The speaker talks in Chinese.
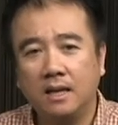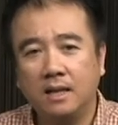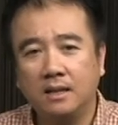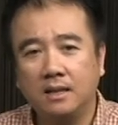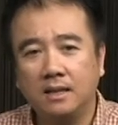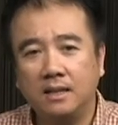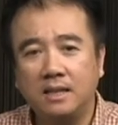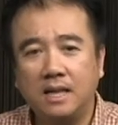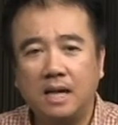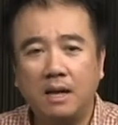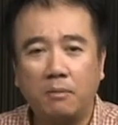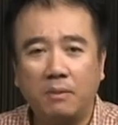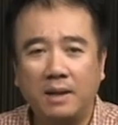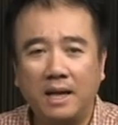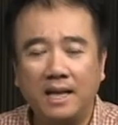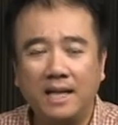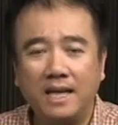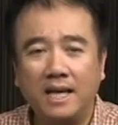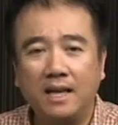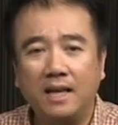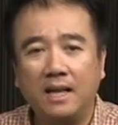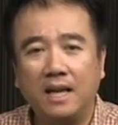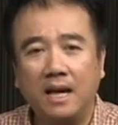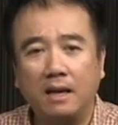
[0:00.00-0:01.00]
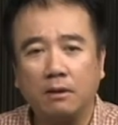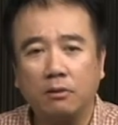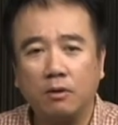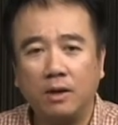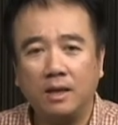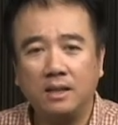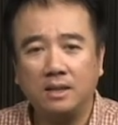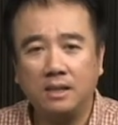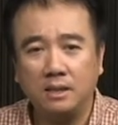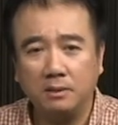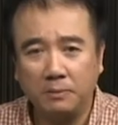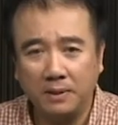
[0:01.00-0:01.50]
接下来我来念两
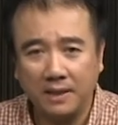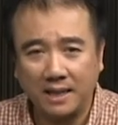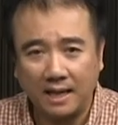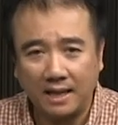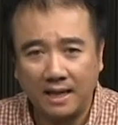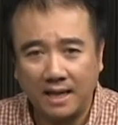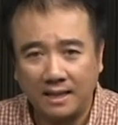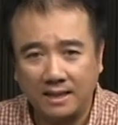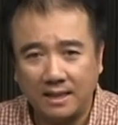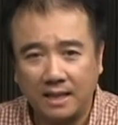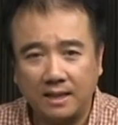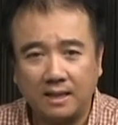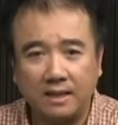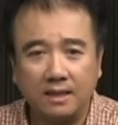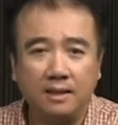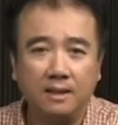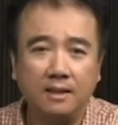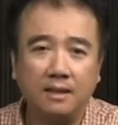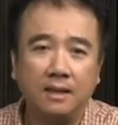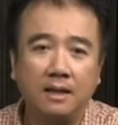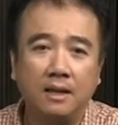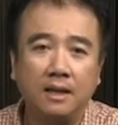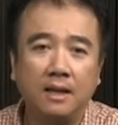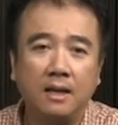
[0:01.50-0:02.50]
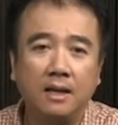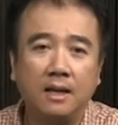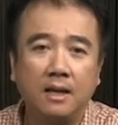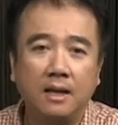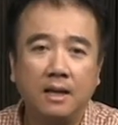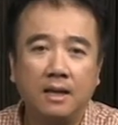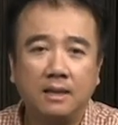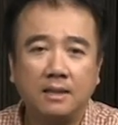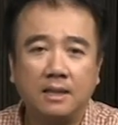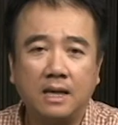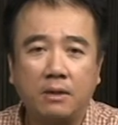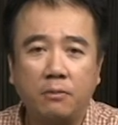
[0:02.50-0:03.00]
段经文给大家听，
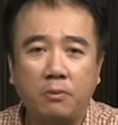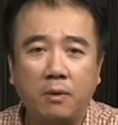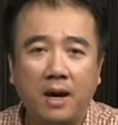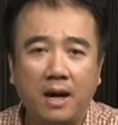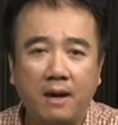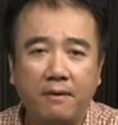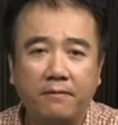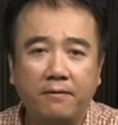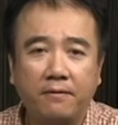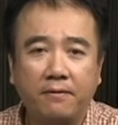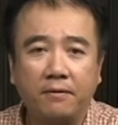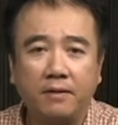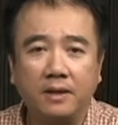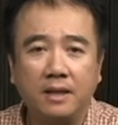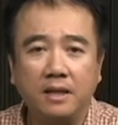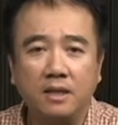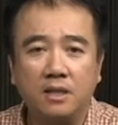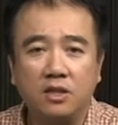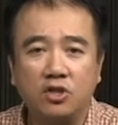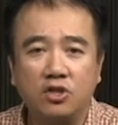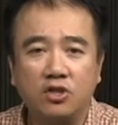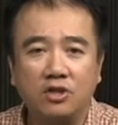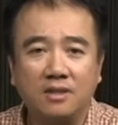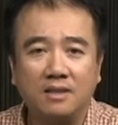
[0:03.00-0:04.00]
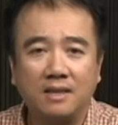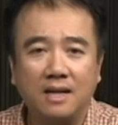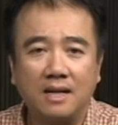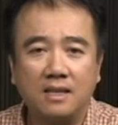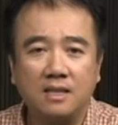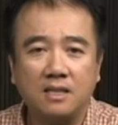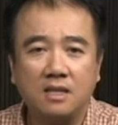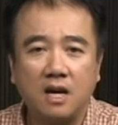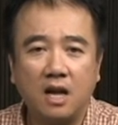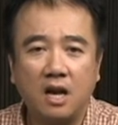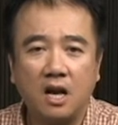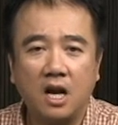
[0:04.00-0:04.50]
在约翰福音十三
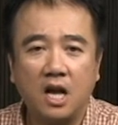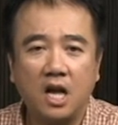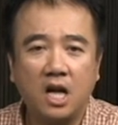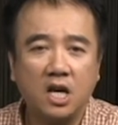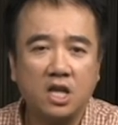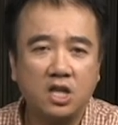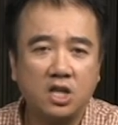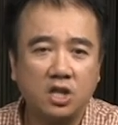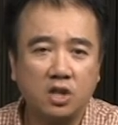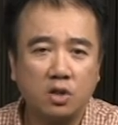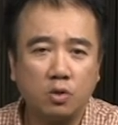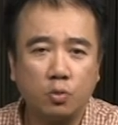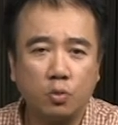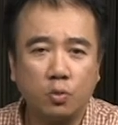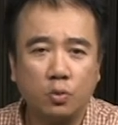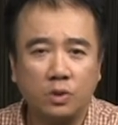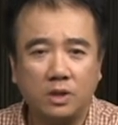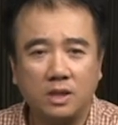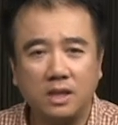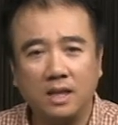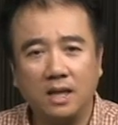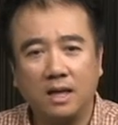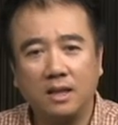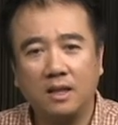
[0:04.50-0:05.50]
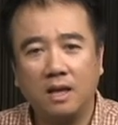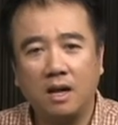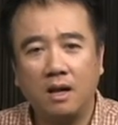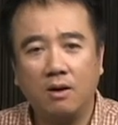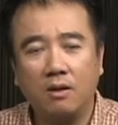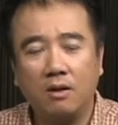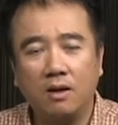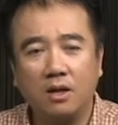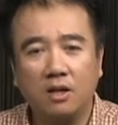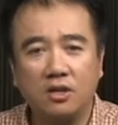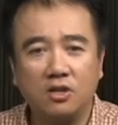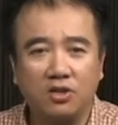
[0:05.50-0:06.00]
章二十五节
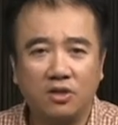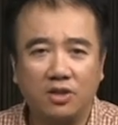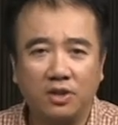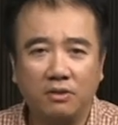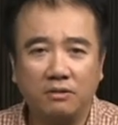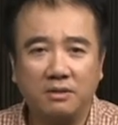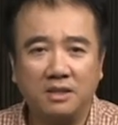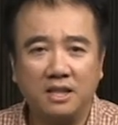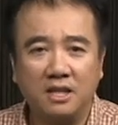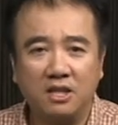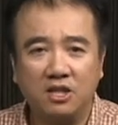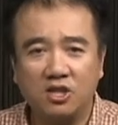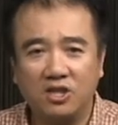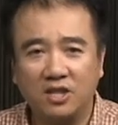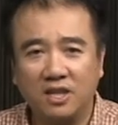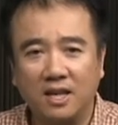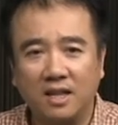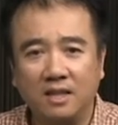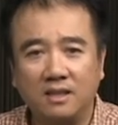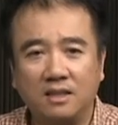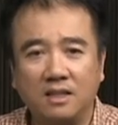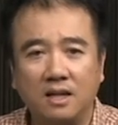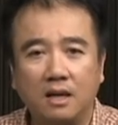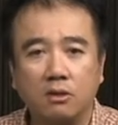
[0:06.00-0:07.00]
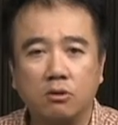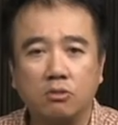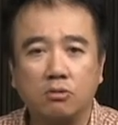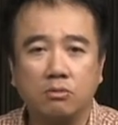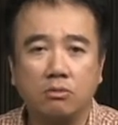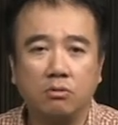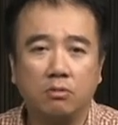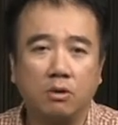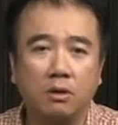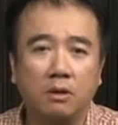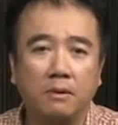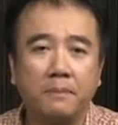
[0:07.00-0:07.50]
到二十六节这样讲
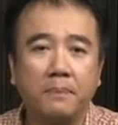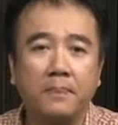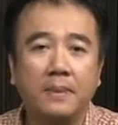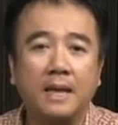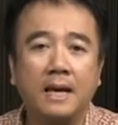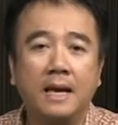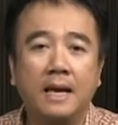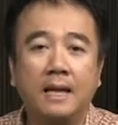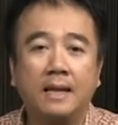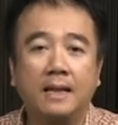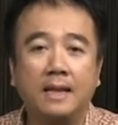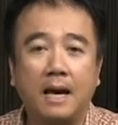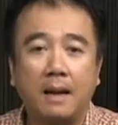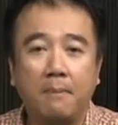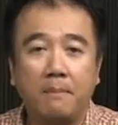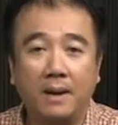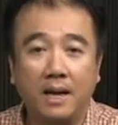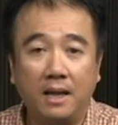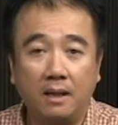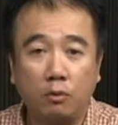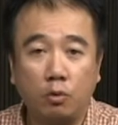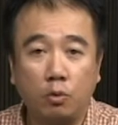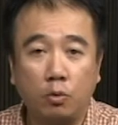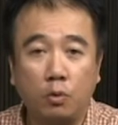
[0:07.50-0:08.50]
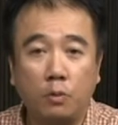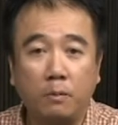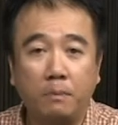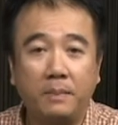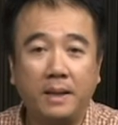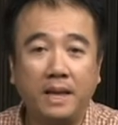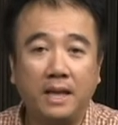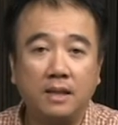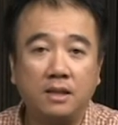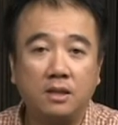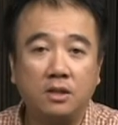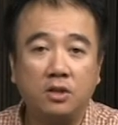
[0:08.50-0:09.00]
说：那门徒
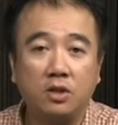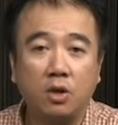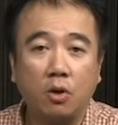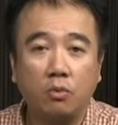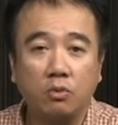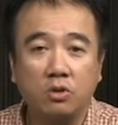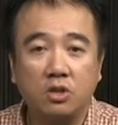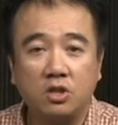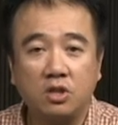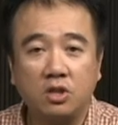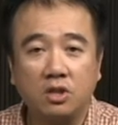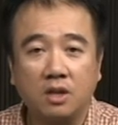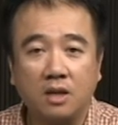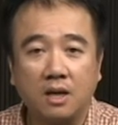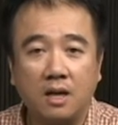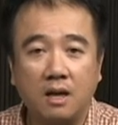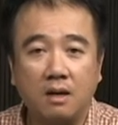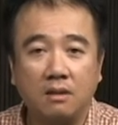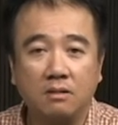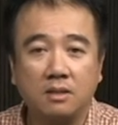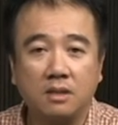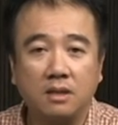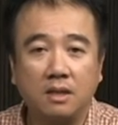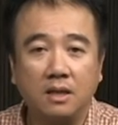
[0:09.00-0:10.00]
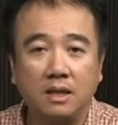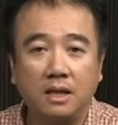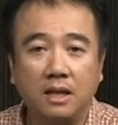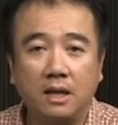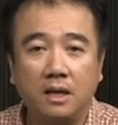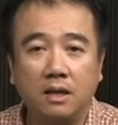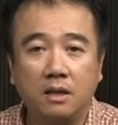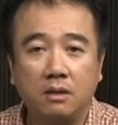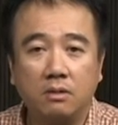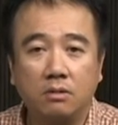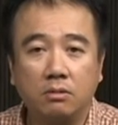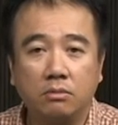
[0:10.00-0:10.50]
便就是靠着
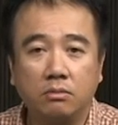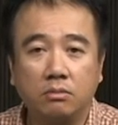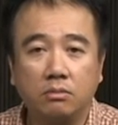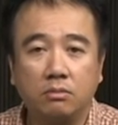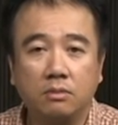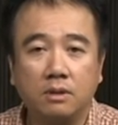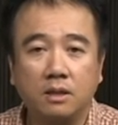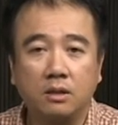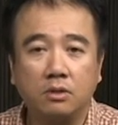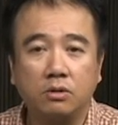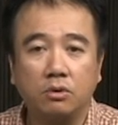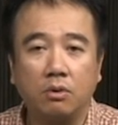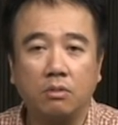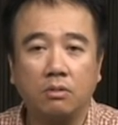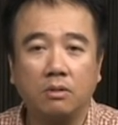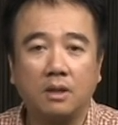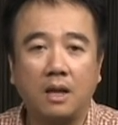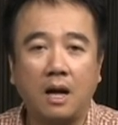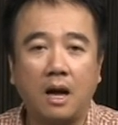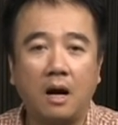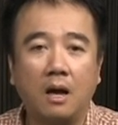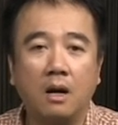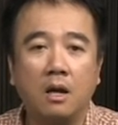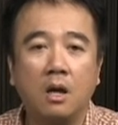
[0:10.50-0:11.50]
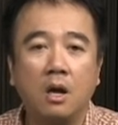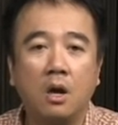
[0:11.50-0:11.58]
耶稣的胸膛